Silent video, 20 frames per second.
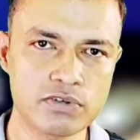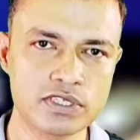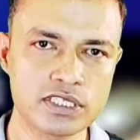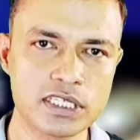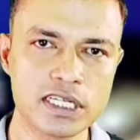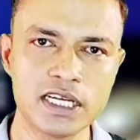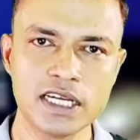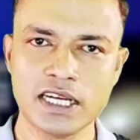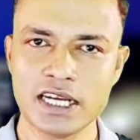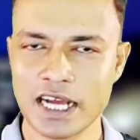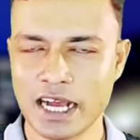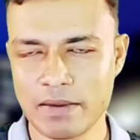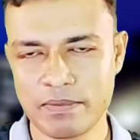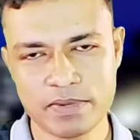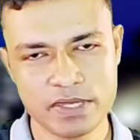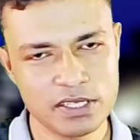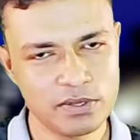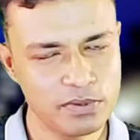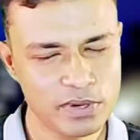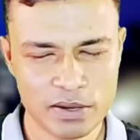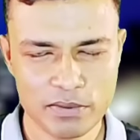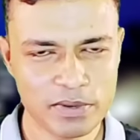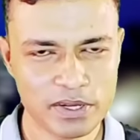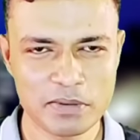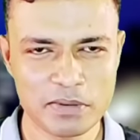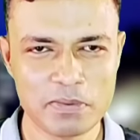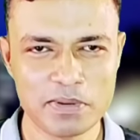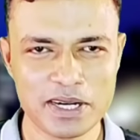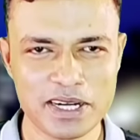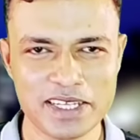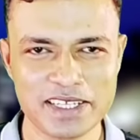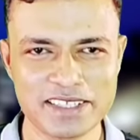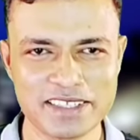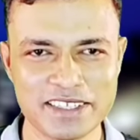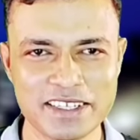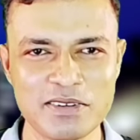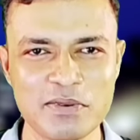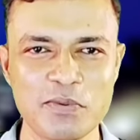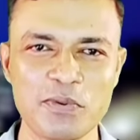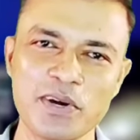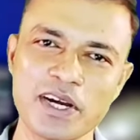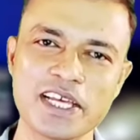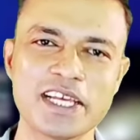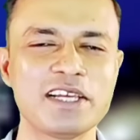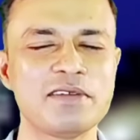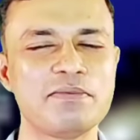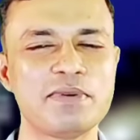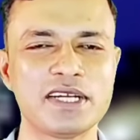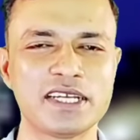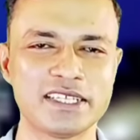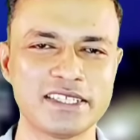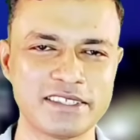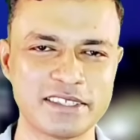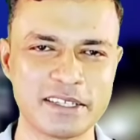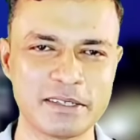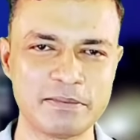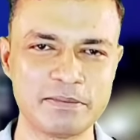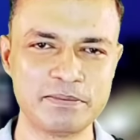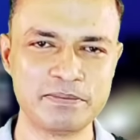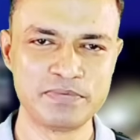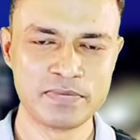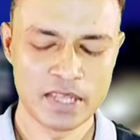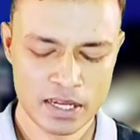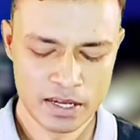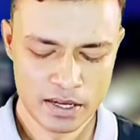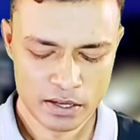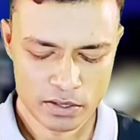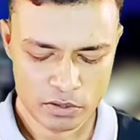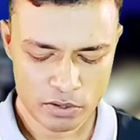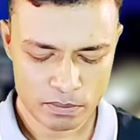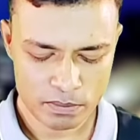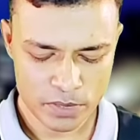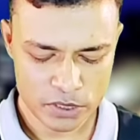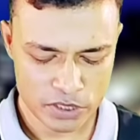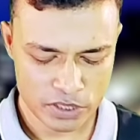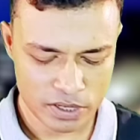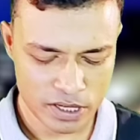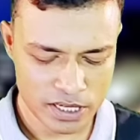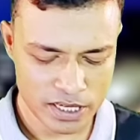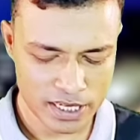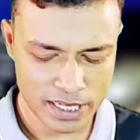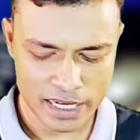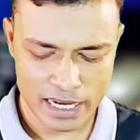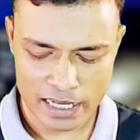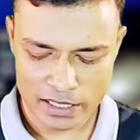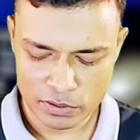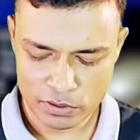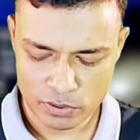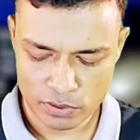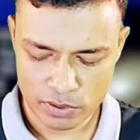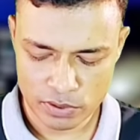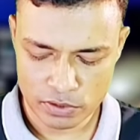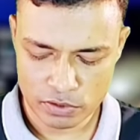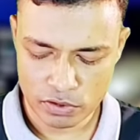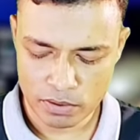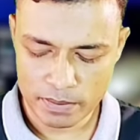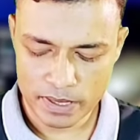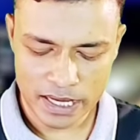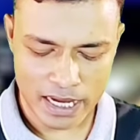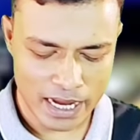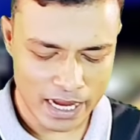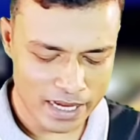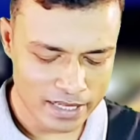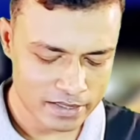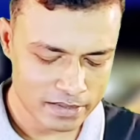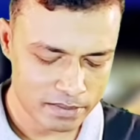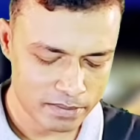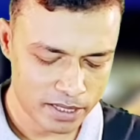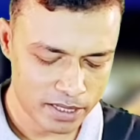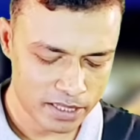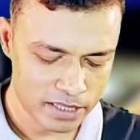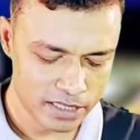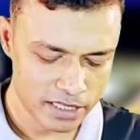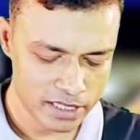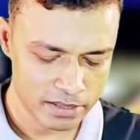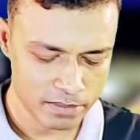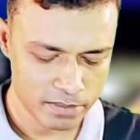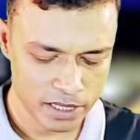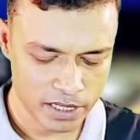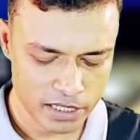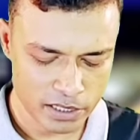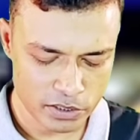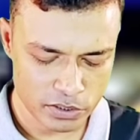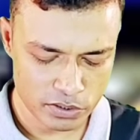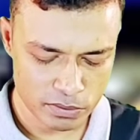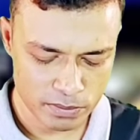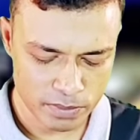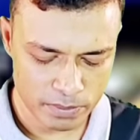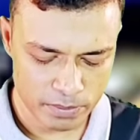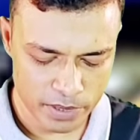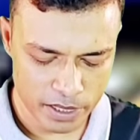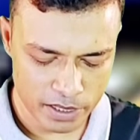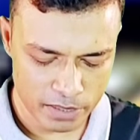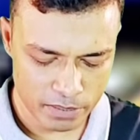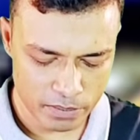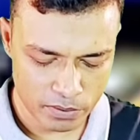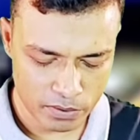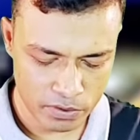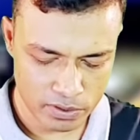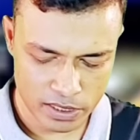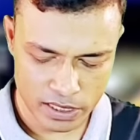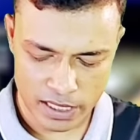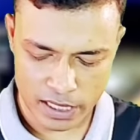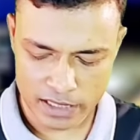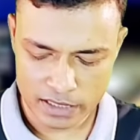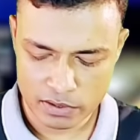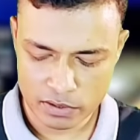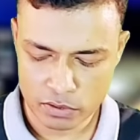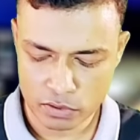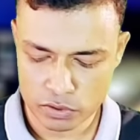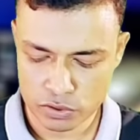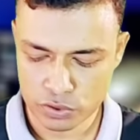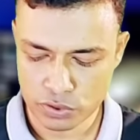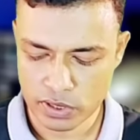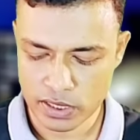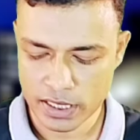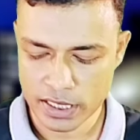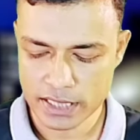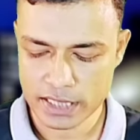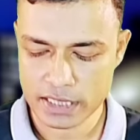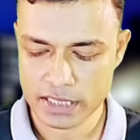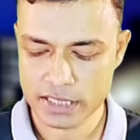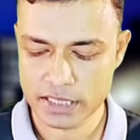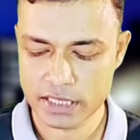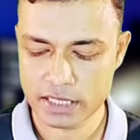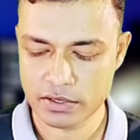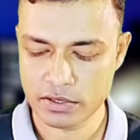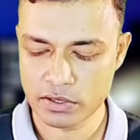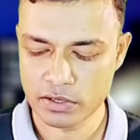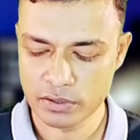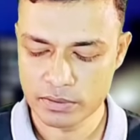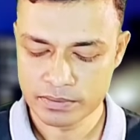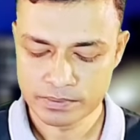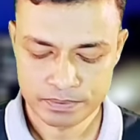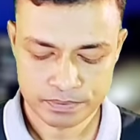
করছে আপনি যেমন আমাকে পাঠিয়েছেন অনেকেই পাঠিয়েছেন তো বিষয়টা ঠিক এতটুকুই তবে আজ মালয়েশিয়া ইমিগ্রেশন বিভাগের পক্ষ থেকে একটি ঘোষণা দিয়েছে সেটা হলো